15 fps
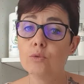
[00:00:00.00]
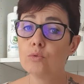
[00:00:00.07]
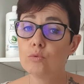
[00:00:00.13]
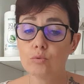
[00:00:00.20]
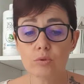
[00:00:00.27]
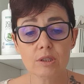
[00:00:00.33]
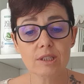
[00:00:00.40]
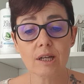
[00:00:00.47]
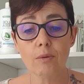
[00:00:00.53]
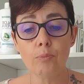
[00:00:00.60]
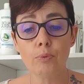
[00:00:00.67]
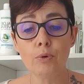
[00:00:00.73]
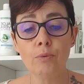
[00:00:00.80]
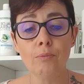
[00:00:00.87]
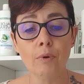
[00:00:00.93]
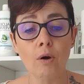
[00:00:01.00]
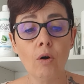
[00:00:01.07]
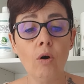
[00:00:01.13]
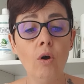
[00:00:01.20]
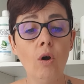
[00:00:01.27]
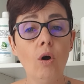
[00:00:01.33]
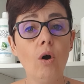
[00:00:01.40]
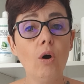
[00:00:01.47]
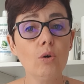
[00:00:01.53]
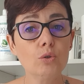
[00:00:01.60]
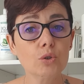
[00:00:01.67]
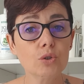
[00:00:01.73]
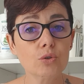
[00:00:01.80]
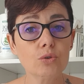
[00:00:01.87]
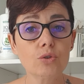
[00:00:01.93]
Tout simplement en
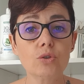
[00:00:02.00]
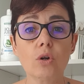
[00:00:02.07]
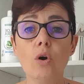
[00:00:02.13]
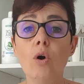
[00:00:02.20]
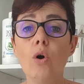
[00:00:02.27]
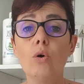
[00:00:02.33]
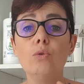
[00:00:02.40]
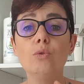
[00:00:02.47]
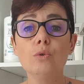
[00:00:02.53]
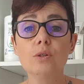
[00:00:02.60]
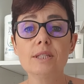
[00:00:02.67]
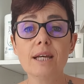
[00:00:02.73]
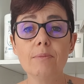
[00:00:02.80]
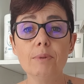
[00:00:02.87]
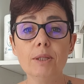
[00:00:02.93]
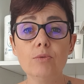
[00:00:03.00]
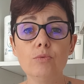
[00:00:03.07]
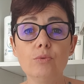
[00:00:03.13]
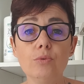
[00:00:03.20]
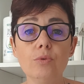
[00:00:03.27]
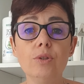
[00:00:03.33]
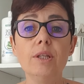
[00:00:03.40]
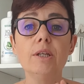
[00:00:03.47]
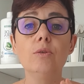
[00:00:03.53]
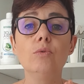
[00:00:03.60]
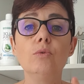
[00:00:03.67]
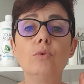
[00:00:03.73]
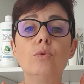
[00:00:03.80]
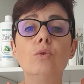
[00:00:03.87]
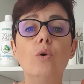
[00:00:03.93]
changeant nos habitudes et
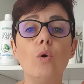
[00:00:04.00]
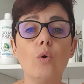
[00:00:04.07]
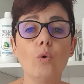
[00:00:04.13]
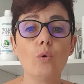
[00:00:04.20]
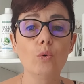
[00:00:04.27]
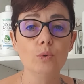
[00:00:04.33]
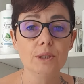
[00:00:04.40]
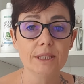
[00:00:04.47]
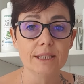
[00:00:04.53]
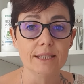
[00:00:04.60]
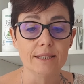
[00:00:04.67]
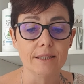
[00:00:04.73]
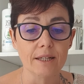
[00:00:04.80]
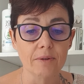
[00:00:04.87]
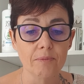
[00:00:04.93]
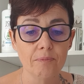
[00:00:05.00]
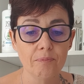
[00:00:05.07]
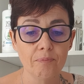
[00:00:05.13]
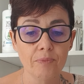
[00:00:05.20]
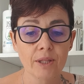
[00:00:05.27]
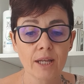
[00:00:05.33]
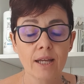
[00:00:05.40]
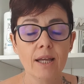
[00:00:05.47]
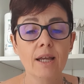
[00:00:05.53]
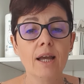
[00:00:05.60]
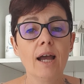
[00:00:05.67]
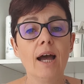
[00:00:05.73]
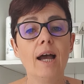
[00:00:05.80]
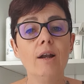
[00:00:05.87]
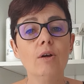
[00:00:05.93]
nos routines.
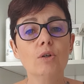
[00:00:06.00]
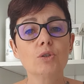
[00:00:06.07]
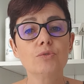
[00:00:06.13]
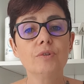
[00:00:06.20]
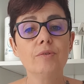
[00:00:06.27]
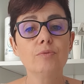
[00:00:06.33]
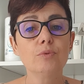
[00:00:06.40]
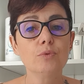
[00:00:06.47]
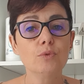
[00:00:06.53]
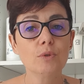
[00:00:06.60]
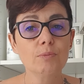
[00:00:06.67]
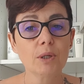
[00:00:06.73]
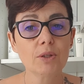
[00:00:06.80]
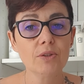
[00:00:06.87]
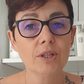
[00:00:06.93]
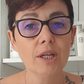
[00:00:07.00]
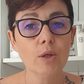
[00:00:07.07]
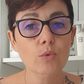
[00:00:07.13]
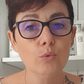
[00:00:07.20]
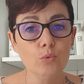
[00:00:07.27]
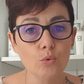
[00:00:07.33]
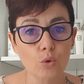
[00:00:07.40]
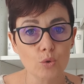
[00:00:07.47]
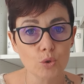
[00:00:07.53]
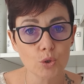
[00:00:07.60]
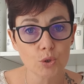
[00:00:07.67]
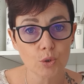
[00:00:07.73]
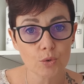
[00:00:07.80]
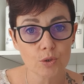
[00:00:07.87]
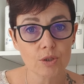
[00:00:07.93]
Alors, je vais vous demander une
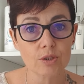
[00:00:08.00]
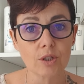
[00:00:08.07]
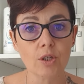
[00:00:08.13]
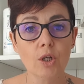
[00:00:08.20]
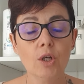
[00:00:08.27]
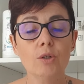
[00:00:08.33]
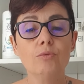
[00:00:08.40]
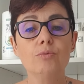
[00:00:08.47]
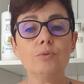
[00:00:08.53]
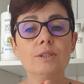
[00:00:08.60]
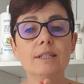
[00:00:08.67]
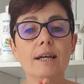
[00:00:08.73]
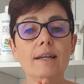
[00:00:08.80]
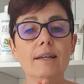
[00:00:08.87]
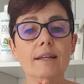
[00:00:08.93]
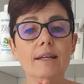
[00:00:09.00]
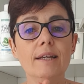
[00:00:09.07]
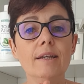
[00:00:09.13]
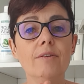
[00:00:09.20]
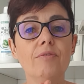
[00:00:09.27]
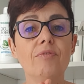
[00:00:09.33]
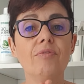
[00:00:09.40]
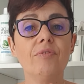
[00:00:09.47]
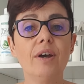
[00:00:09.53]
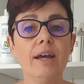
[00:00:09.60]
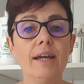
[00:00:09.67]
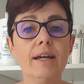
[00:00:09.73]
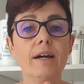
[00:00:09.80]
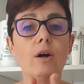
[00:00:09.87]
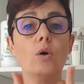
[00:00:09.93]
chose. Vous allez
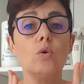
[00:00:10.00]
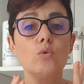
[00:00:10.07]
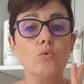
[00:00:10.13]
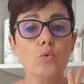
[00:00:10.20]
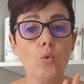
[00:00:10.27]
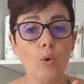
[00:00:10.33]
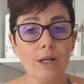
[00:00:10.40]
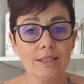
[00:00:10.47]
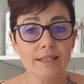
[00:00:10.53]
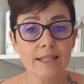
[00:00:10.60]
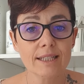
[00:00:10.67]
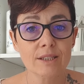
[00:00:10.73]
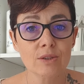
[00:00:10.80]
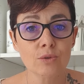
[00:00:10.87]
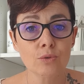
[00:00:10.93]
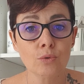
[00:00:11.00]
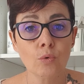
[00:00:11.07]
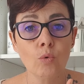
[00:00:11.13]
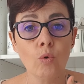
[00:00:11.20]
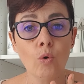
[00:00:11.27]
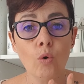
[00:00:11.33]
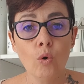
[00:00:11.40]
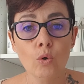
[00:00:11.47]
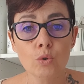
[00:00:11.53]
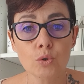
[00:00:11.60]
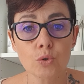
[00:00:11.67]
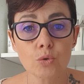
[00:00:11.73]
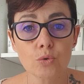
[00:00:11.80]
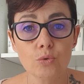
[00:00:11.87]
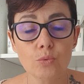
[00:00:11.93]
faire trois actions
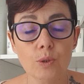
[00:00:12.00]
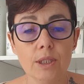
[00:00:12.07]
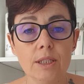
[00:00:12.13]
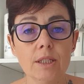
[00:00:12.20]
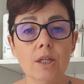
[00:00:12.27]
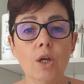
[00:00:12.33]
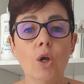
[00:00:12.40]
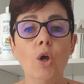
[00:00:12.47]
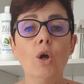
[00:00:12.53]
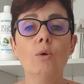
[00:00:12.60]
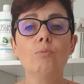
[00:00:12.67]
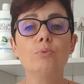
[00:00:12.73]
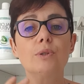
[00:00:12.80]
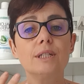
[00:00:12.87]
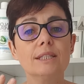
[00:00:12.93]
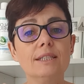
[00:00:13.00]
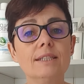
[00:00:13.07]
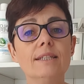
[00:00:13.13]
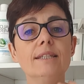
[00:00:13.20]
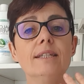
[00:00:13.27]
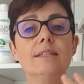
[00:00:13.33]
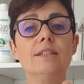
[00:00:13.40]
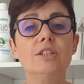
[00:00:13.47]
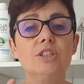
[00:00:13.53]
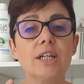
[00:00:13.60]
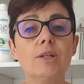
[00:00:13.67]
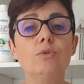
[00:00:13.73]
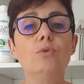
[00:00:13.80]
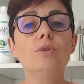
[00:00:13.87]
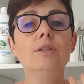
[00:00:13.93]
aujourd'hui pour essayer
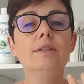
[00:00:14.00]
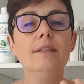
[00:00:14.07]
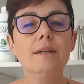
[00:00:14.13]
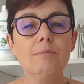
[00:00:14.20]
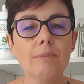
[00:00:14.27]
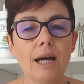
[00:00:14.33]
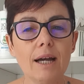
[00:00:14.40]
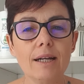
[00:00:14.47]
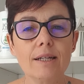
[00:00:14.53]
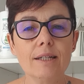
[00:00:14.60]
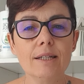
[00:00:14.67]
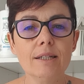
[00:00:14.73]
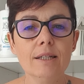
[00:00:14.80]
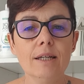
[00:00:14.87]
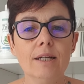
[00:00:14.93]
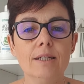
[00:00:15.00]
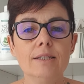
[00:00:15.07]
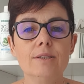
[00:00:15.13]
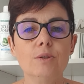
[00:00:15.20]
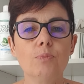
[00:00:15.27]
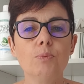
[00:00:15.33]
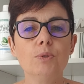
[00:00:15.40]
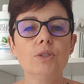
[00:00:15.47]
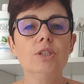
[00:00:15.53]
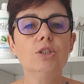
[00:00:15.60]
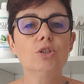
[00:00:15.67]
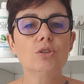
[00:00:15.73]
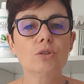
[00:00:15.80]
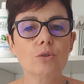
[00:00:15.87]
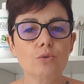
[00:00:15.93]
déjà de démarrer ce petit
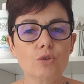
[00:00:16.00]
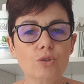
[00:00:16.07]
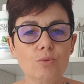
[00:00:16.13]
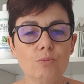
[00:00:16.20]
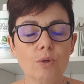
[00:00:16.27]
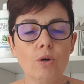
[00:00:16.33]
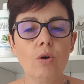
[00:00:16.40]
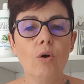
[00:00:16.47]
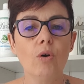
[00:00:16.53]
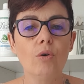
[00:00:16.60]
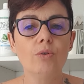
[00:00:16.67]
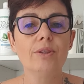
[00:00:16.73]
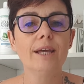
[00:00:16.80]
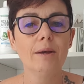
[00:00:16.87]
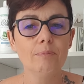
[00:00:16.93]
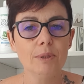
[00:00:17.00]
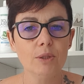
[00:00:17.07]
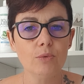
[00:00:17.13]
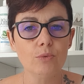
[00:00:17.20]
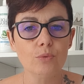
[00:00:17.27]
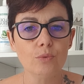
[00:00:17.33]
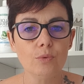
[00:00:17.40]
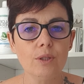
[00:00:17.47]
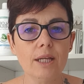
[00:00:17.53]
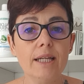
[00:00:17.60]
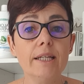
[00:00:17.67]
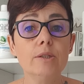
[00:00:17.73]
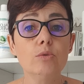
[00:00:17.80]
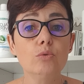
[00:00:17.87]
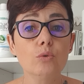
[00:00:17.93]
changement euh, d'habitude
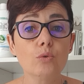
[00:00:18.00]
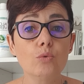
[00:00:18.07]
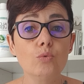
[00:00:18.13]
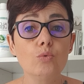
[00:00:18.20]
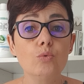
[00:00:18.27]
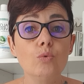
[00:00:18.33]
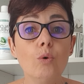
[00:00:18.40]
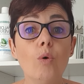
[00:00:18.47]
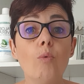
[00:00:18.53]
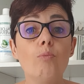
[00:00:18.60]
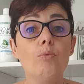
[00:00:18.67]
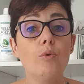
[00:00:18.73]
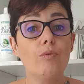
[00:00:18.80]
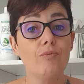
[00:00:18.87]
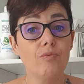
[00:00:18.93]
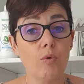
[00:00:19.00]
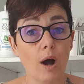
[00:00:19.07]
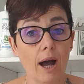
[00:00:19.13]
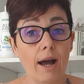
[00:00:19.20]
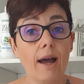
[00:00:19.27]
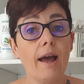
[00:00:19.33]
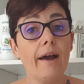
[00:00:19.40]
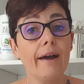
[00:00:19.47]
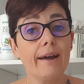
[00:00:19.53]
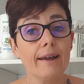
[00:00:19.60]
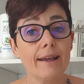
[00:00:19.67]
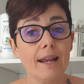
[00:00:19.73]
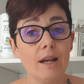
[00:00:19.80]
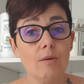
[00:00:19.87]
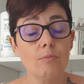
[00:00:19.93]
et surtout pour voir
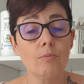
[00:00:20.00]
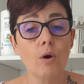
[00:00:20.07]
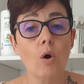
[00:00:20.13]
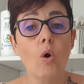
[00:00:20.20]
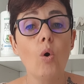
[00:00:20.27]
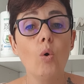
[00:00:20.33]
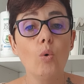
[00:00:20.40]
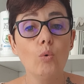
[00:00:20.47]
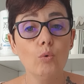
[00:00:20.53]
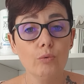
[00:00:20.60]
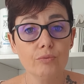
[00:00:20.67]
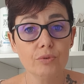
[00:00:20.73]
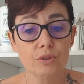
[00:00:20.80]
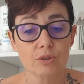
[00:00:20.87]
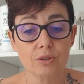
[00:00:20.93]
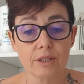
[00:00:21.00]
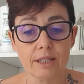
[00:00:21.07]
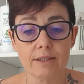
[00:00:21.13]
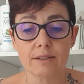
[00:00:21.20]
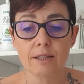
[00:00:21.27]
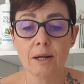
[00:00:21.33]
réellement où vous en êtes.